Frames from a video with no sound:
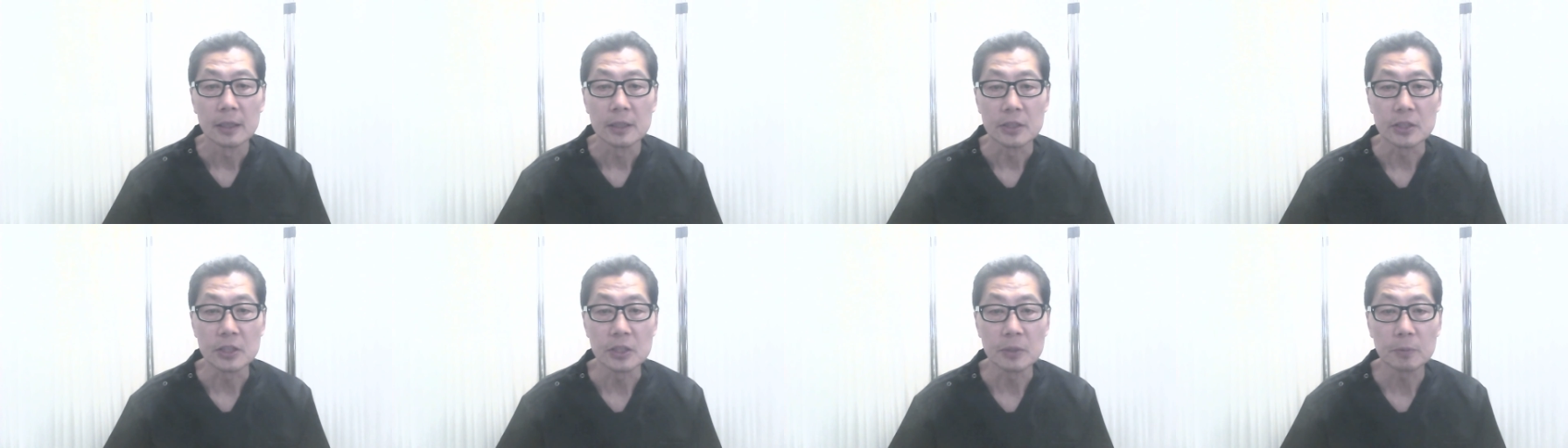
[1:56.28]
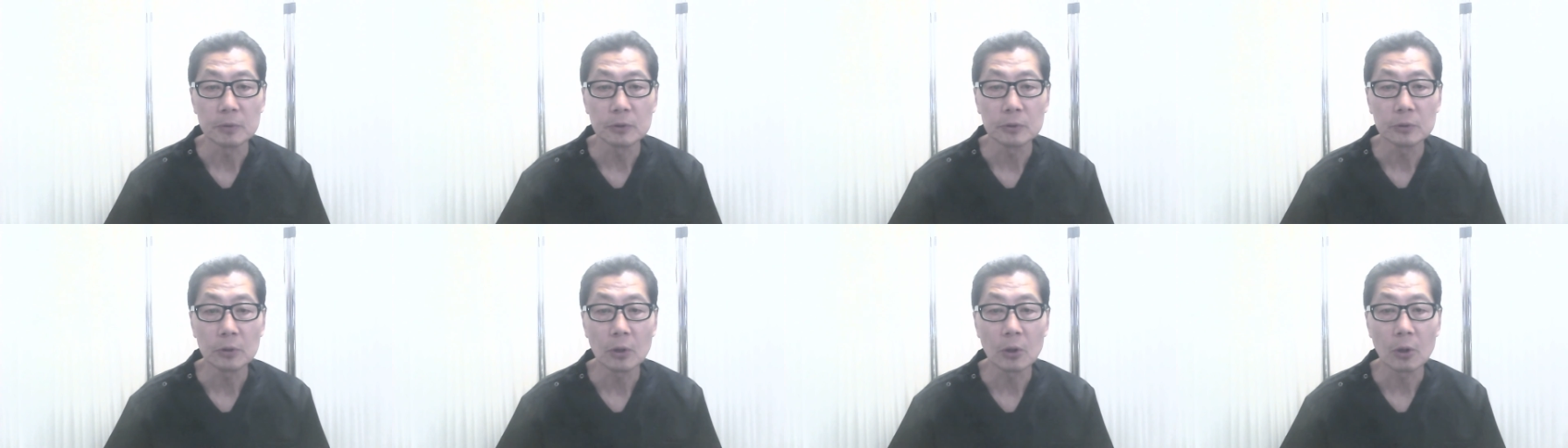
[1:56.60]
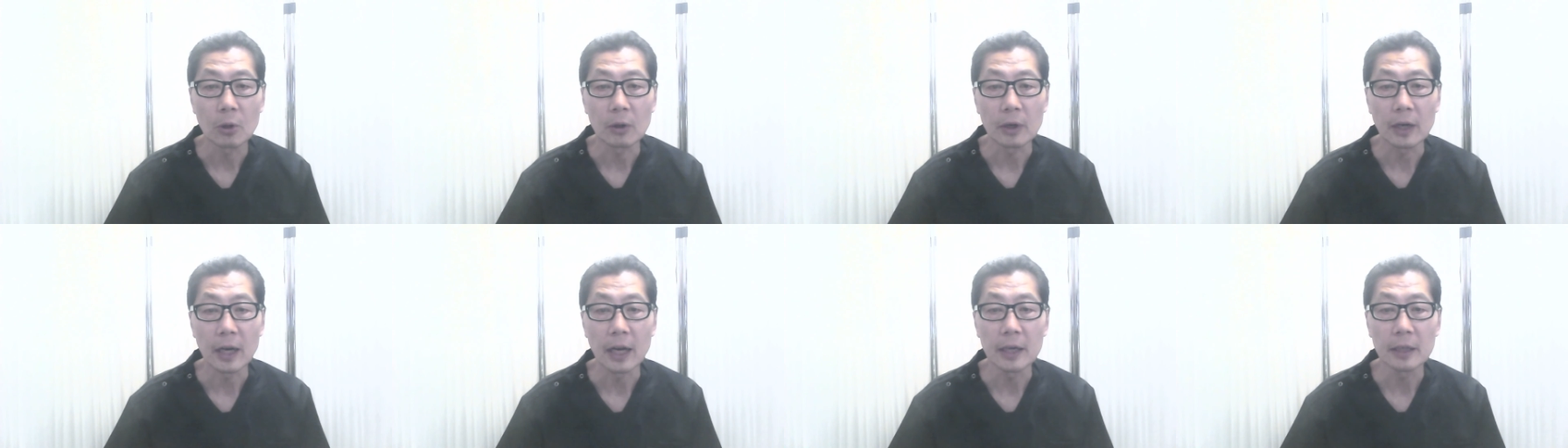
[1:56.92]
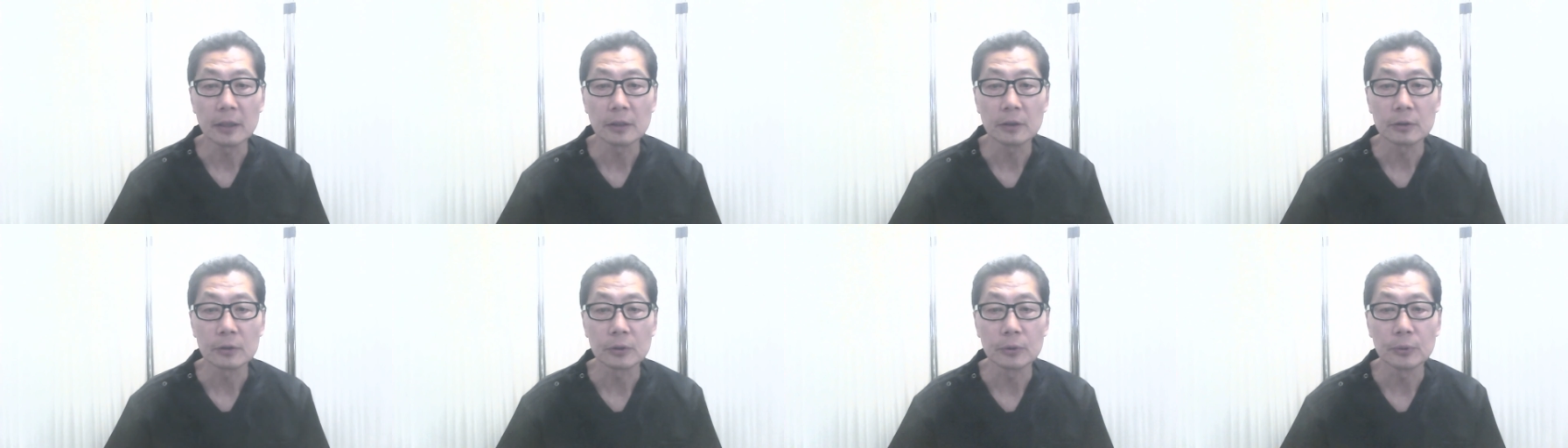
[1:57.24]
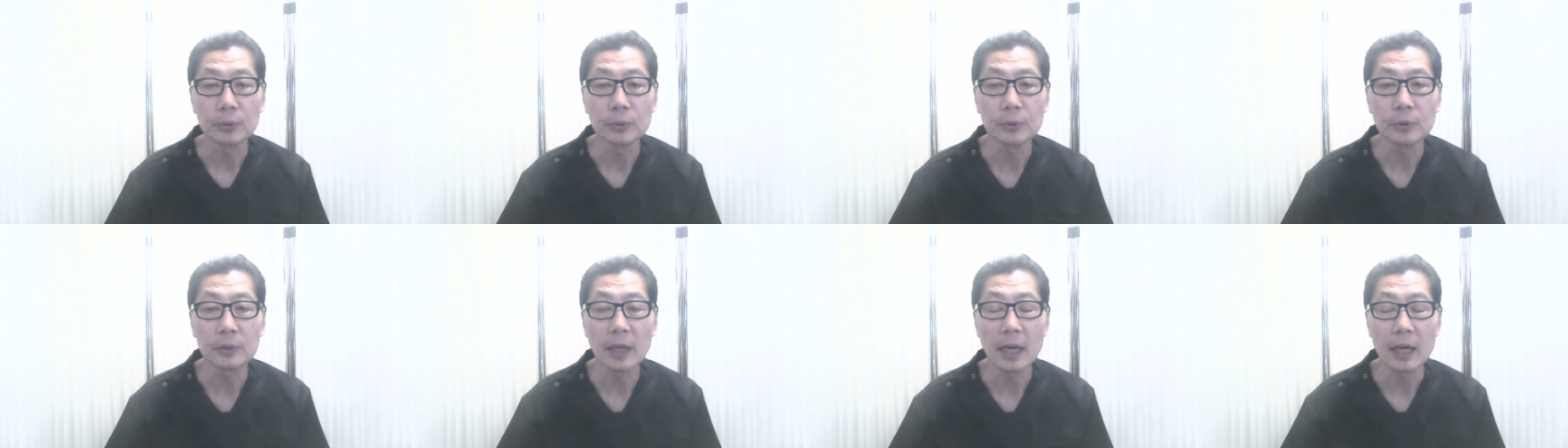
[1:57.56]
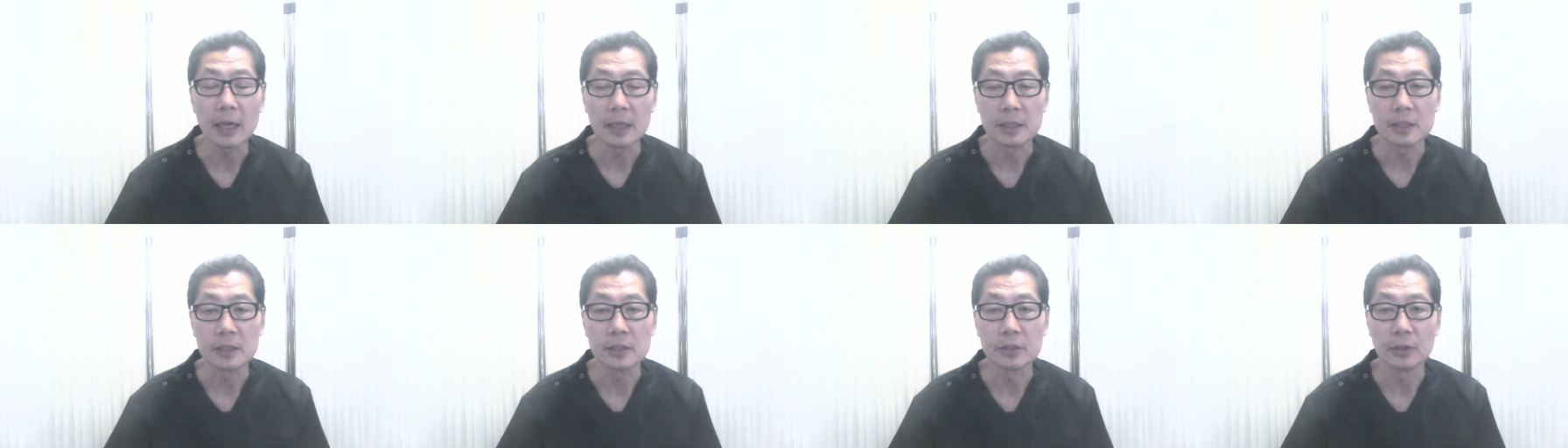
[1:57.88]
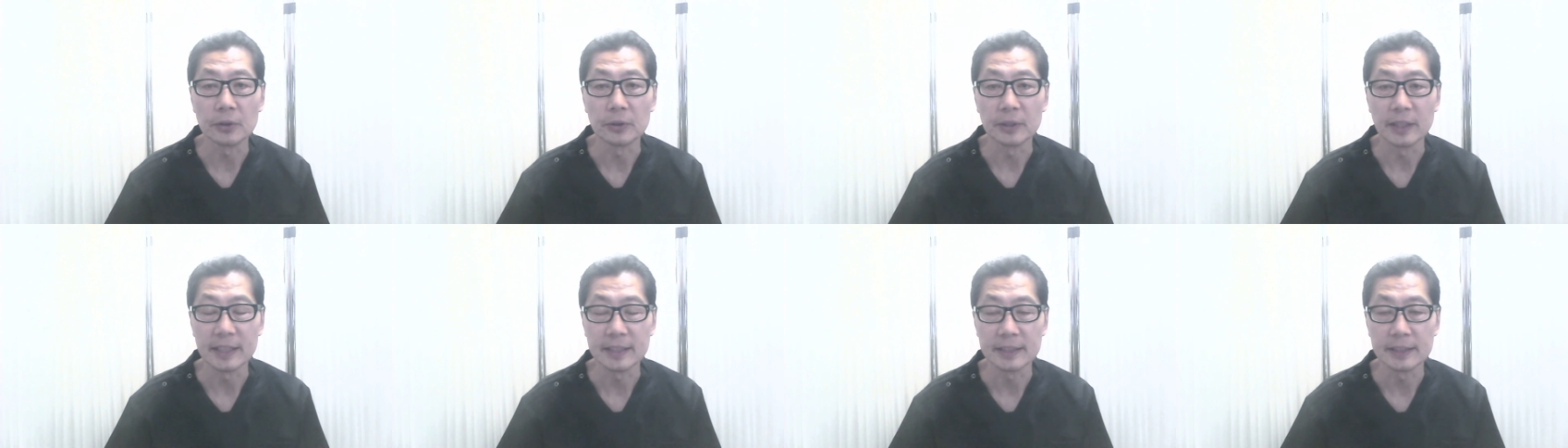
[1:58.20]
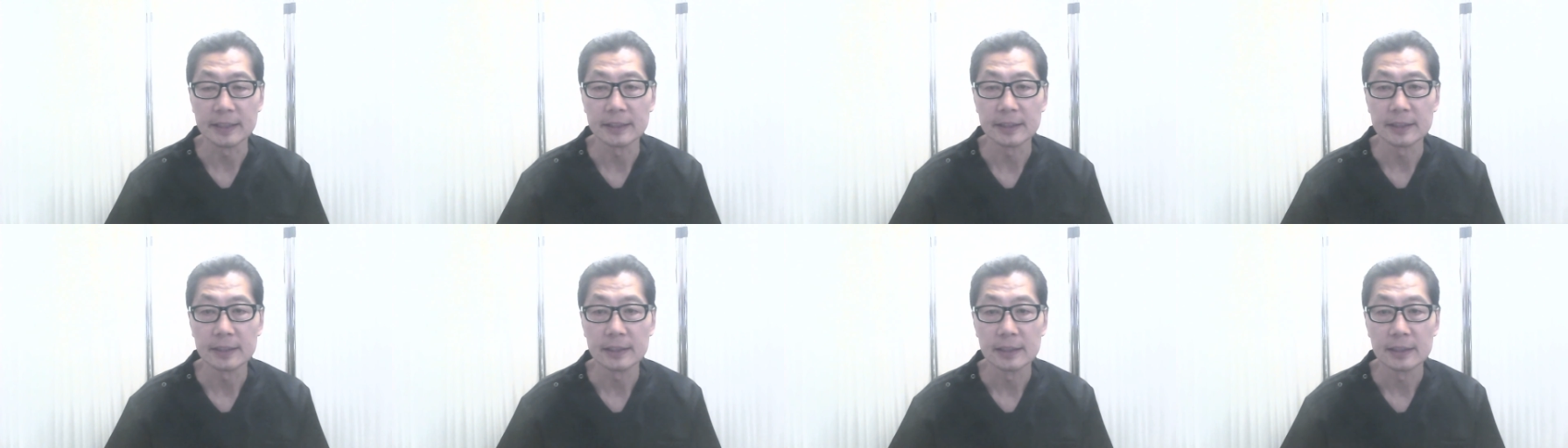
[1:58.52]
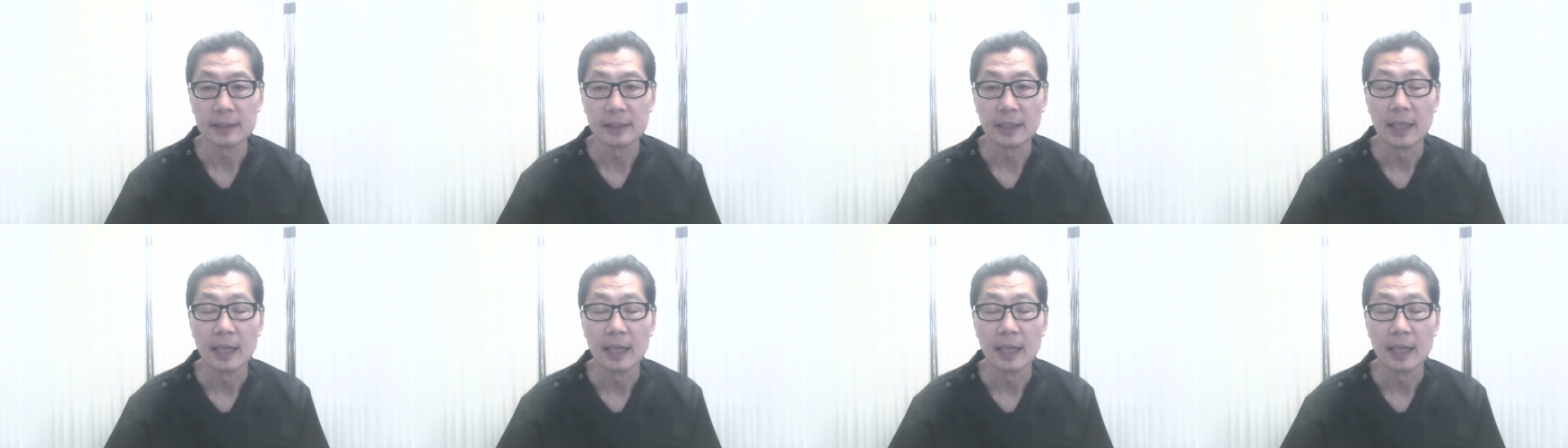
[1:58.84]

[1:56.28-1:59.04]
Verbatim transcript: 自分を変える工夫が必要です。